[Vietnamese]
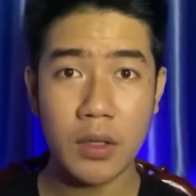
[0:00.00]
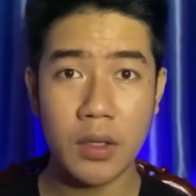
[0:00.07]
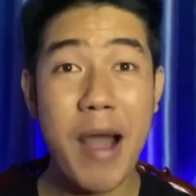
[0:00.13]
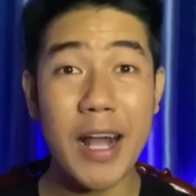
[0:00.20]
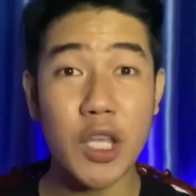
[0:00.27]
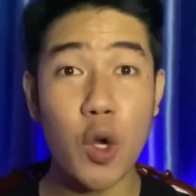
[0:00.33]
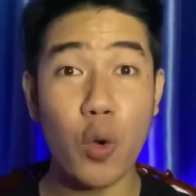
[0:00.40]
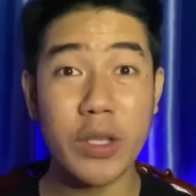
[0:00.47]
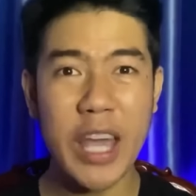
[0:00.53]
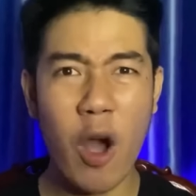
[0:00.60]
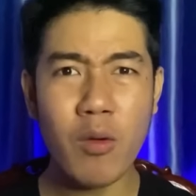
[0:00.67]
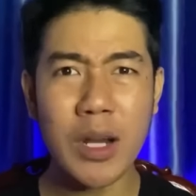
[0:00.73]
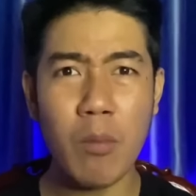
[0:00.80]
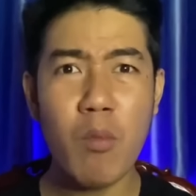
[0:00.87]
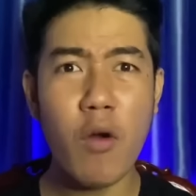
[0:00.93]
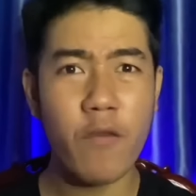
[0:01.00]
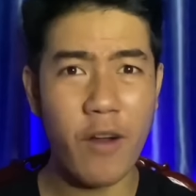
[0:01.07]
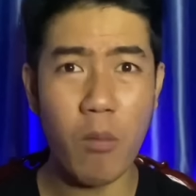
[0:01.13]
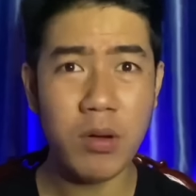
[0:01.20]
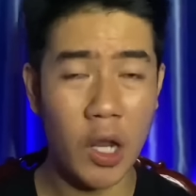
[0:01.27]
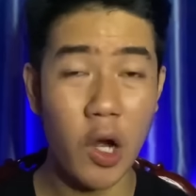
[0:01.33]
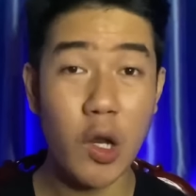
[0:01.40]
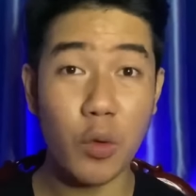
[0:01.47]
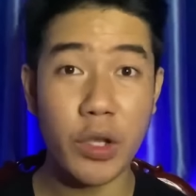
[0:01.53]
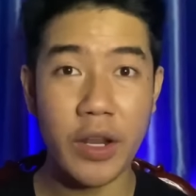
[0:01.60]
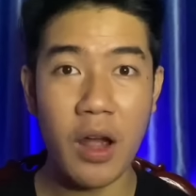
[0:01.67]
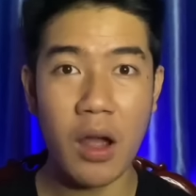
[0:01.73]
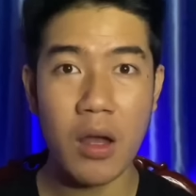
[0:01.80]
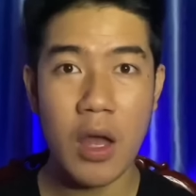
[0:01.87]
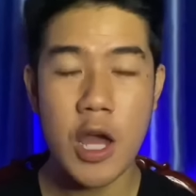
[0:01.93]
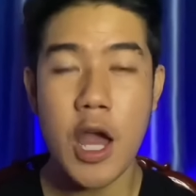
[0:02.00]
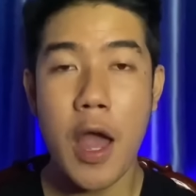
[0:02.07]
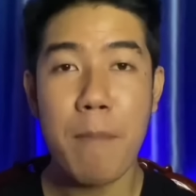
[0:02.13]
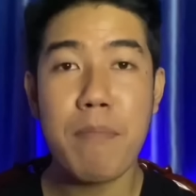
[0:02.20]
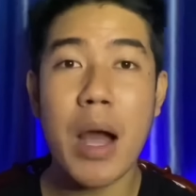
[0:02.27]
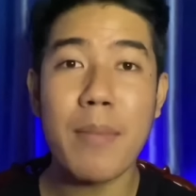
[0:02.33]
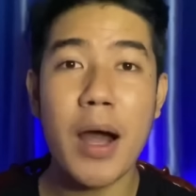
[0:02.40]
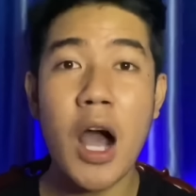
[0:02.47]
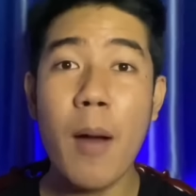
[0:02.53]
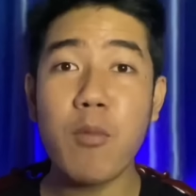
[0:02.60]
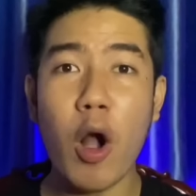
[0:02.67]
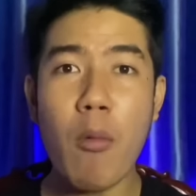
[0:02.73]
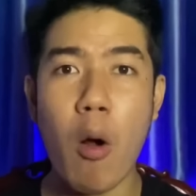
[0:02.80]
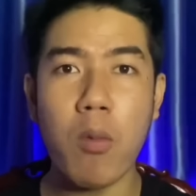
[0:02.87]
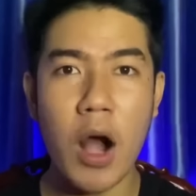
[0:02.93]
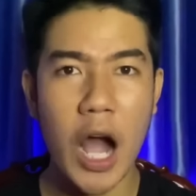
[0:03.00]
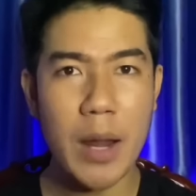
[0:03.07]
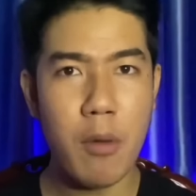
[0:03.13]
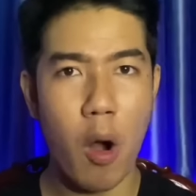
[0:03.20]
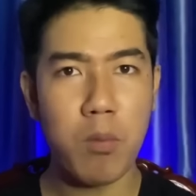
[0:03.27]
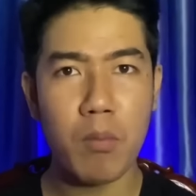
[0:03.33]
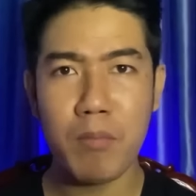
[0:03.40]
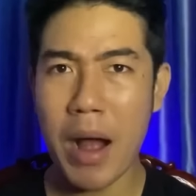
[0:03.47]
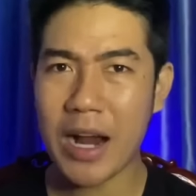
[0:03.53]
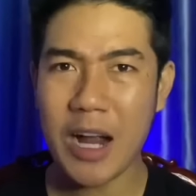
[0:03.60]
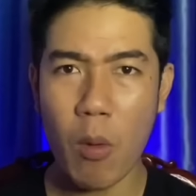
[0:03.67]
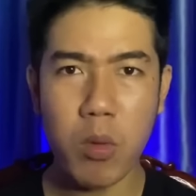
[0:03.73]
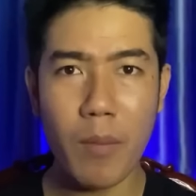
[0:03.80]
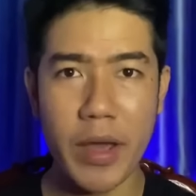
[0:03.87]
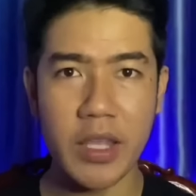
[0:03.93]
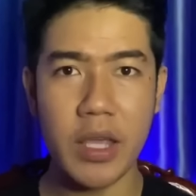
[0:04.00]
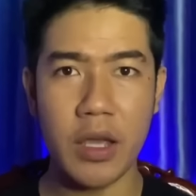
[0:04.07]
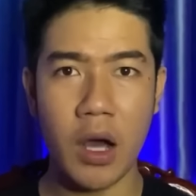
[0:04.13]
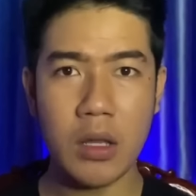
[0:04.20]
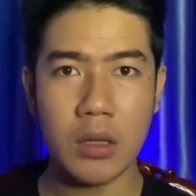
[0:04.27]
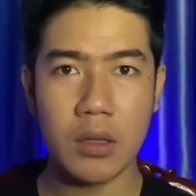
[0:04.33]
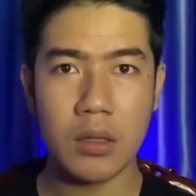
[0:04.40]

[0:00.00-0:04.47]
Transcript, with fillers: Mặc dù cháo nóng muốn phỏng lửa luôn vậy đó, mà bà húp có một hơi một mà không có bị gì hết.